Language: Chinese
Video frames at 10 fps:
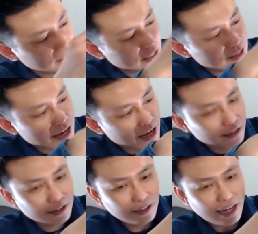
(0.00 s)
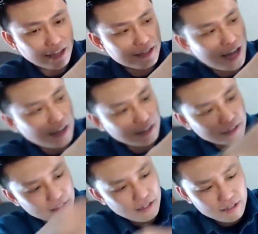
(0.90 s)
一张、两张、
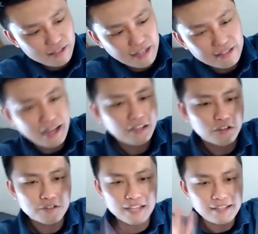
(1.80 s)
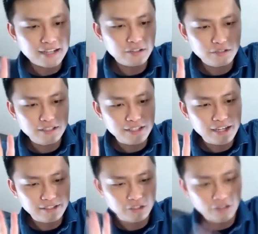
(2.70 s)
三张，有三张都是千
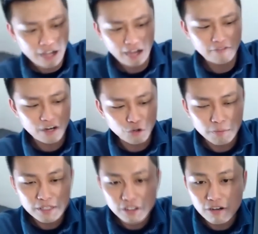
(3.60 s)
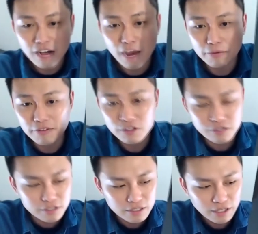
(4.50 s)
账金融卡。反正我们信用卡的部分就
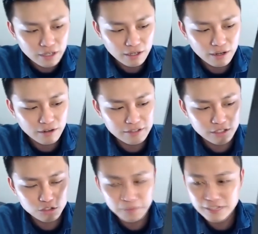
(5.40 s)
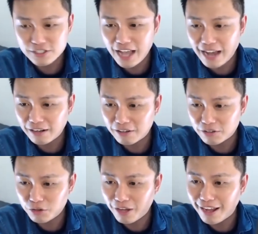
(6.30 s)
是，哦，整个就变差了。哦。
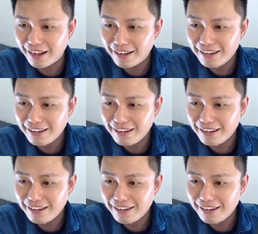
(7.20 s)
对啊，